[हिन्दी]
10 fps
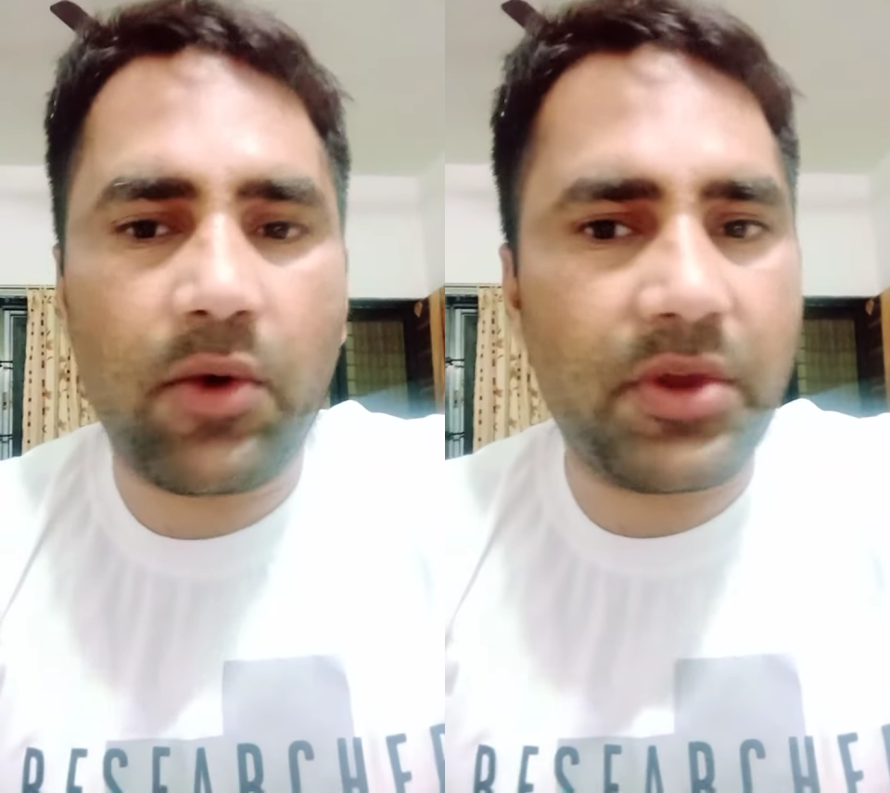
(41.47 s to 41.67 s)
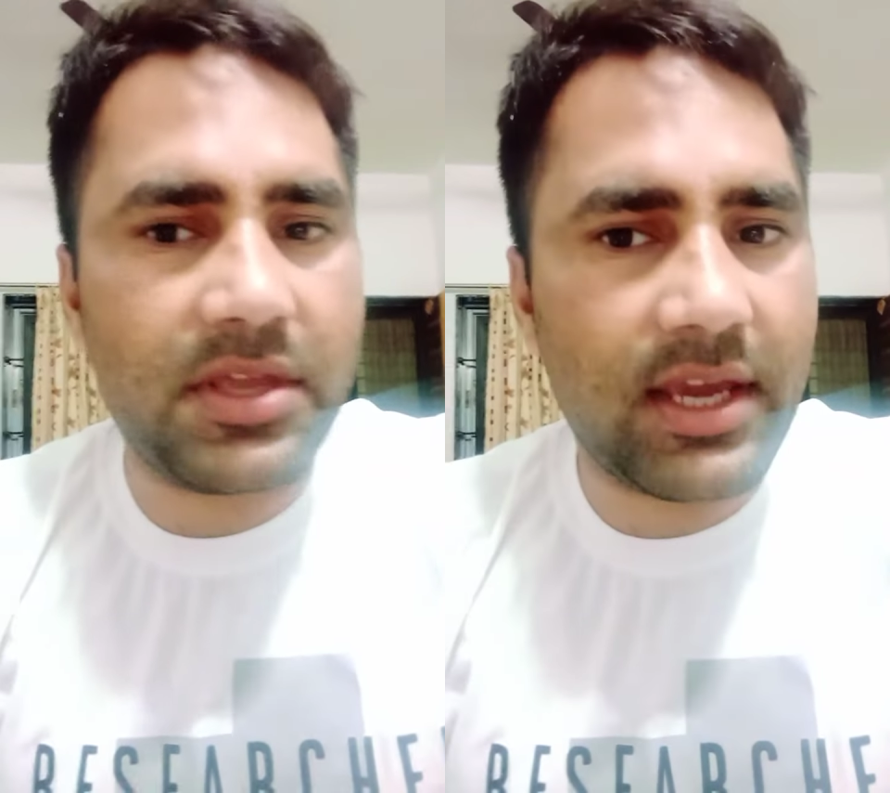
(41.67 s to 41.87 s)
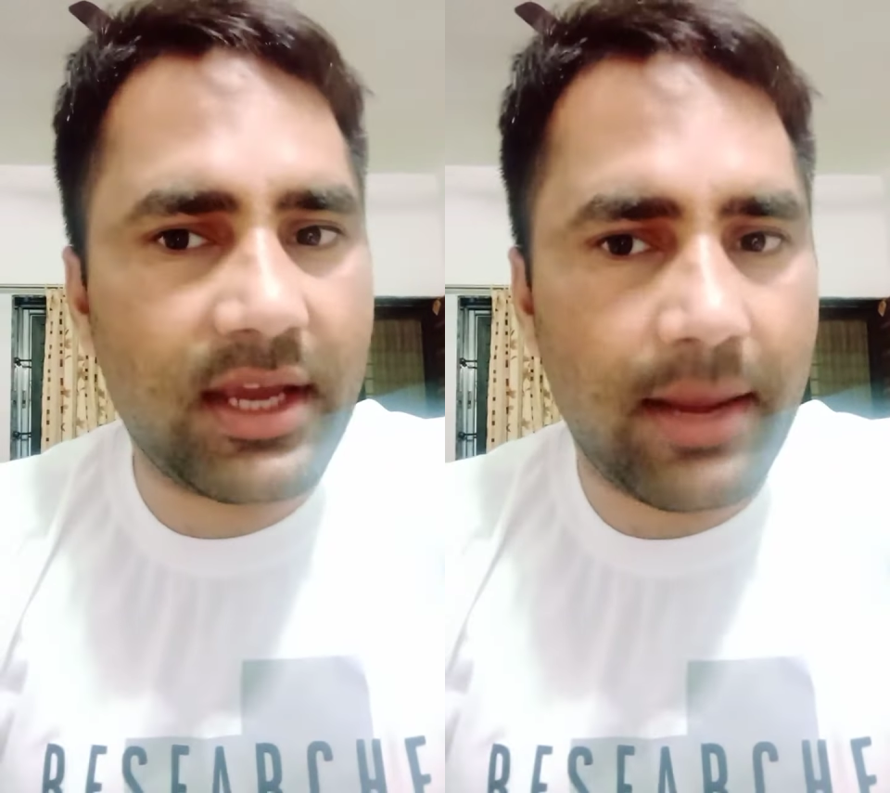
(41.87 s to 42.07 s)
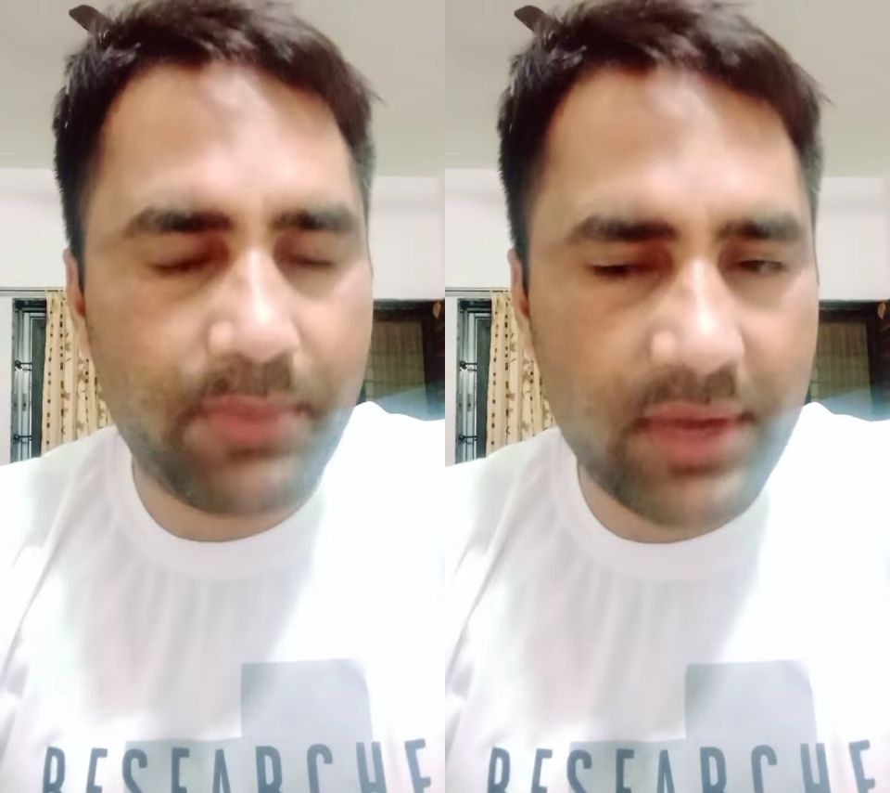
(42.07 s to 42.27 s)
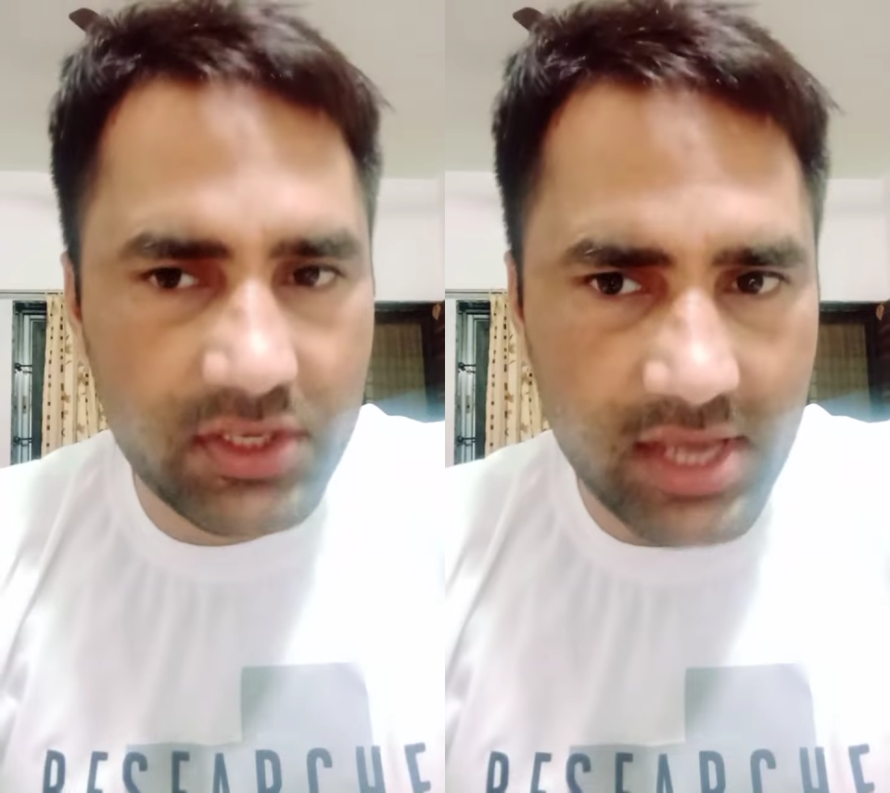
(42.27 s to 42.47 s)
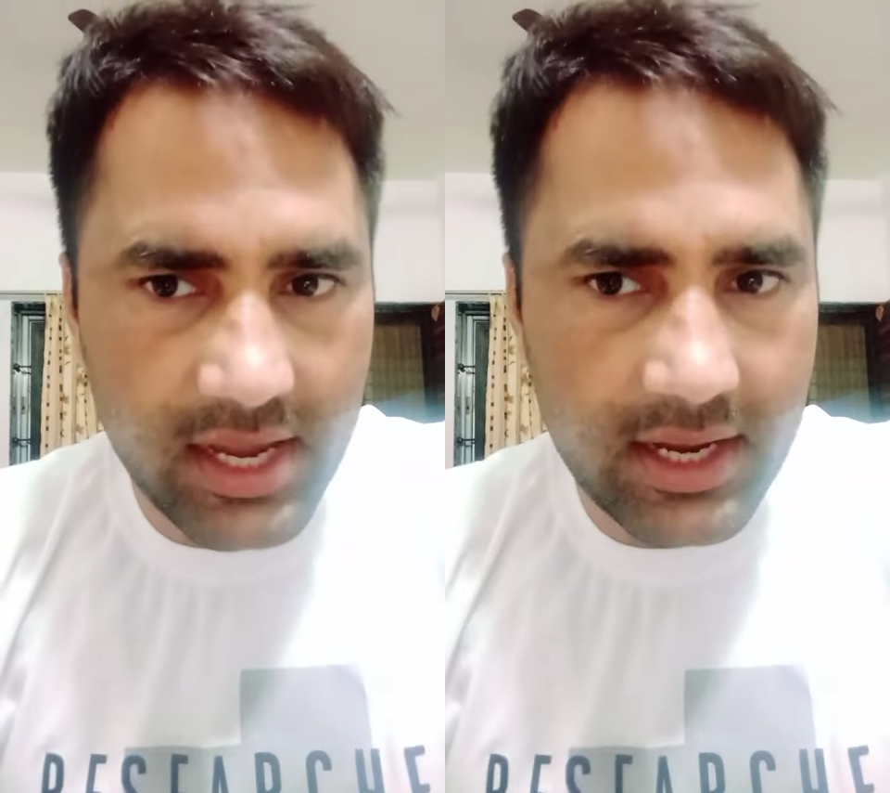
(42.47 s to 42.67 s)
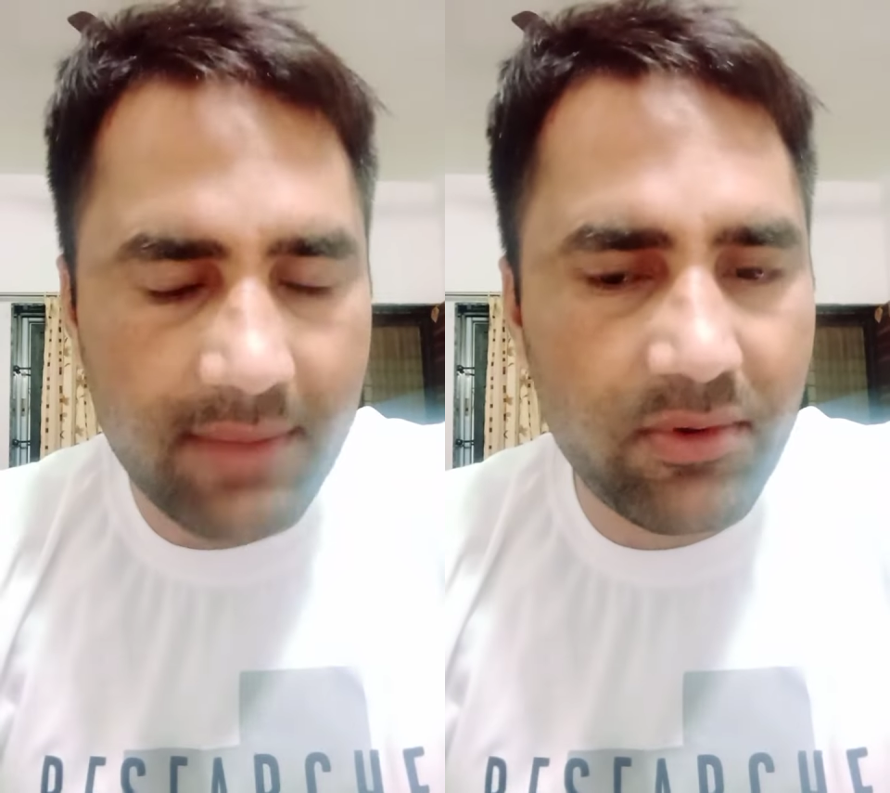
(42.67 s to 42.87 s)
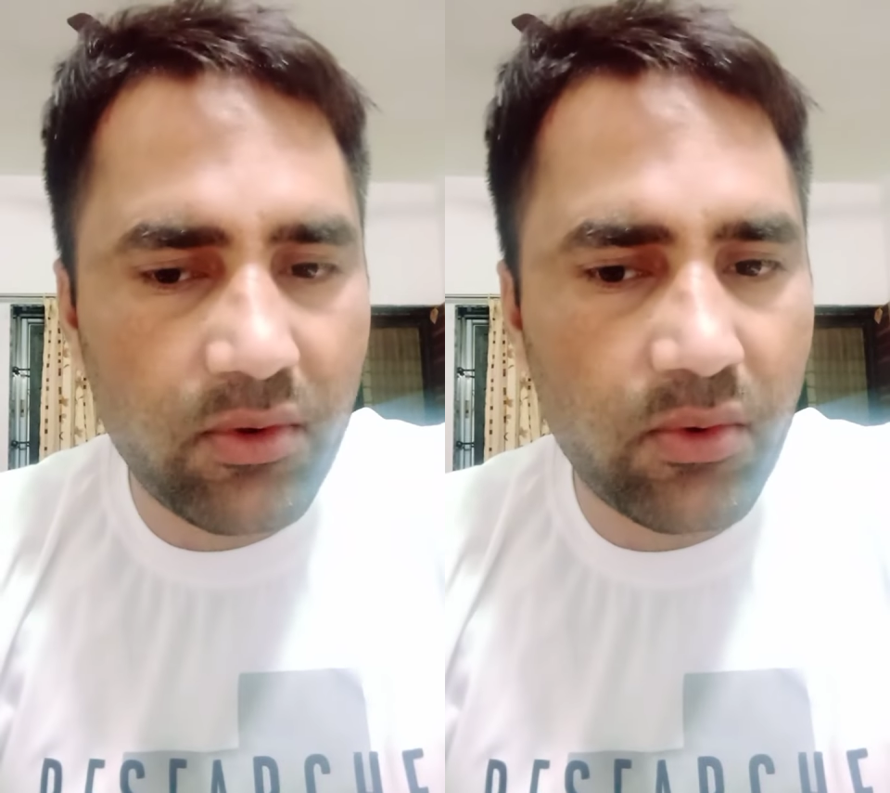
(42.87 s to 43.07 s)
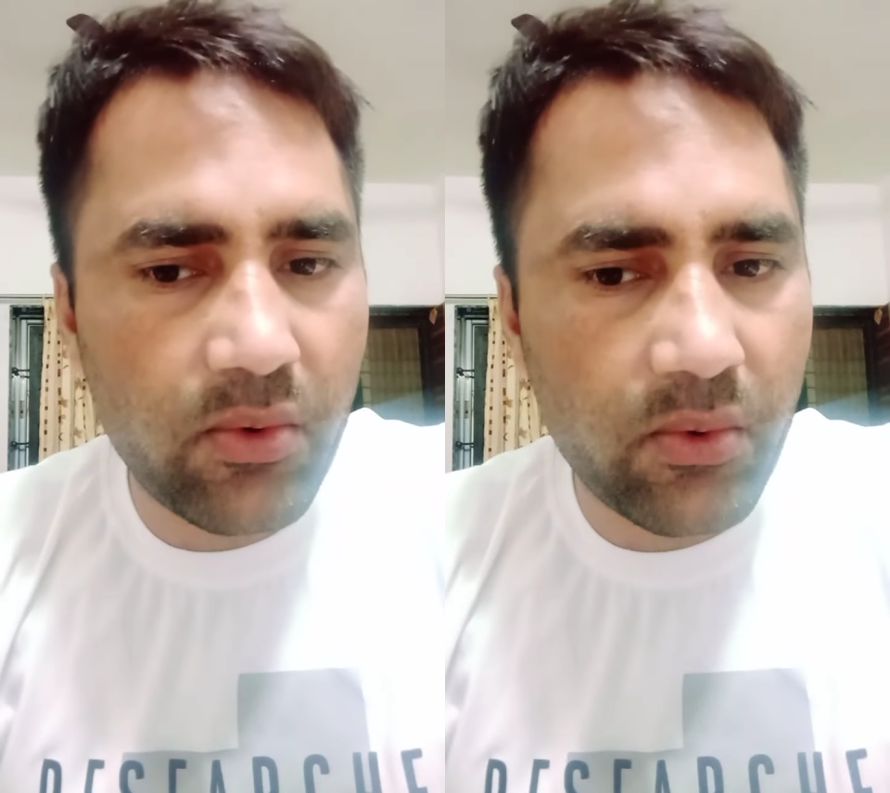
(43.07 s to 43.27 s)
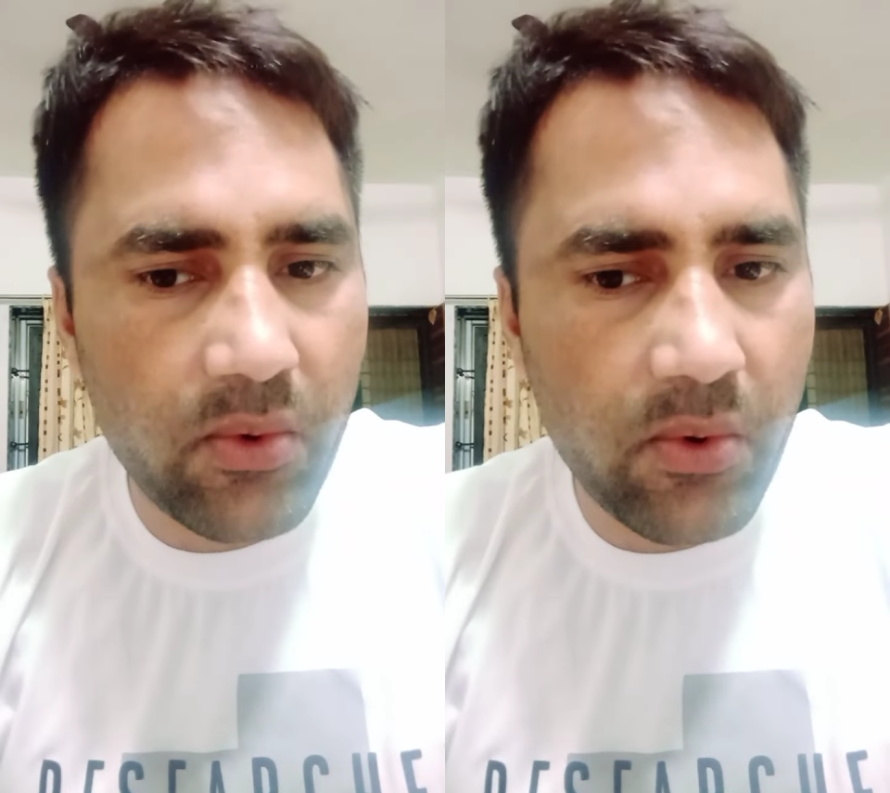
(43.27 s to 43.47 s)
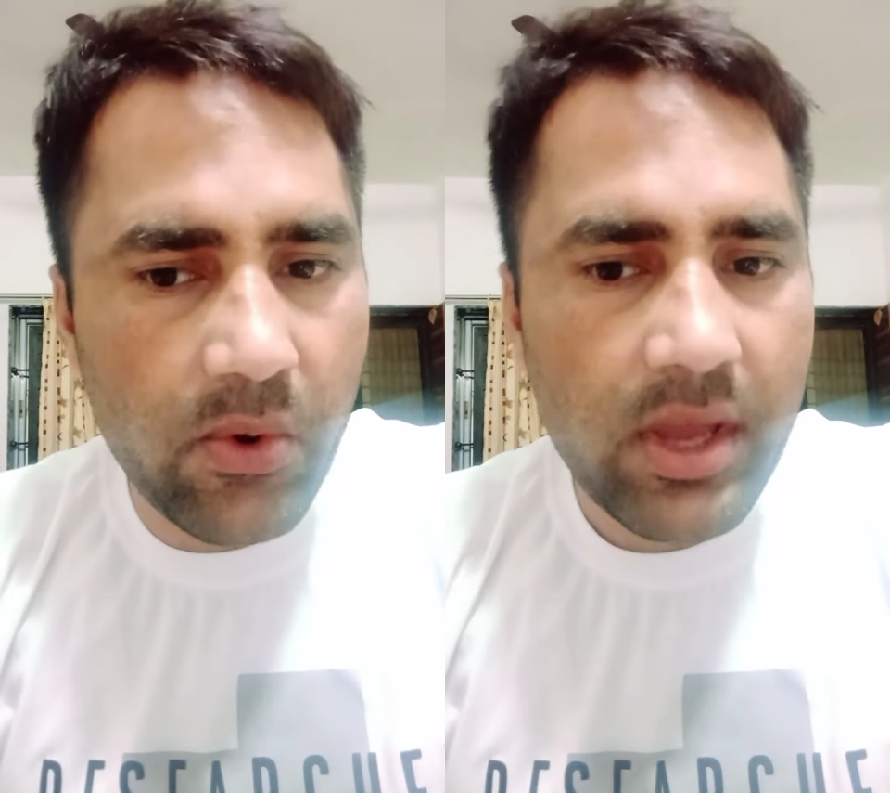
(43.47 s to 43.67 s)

और ये काफ़ी अच्छा है काफ़ी लोगों को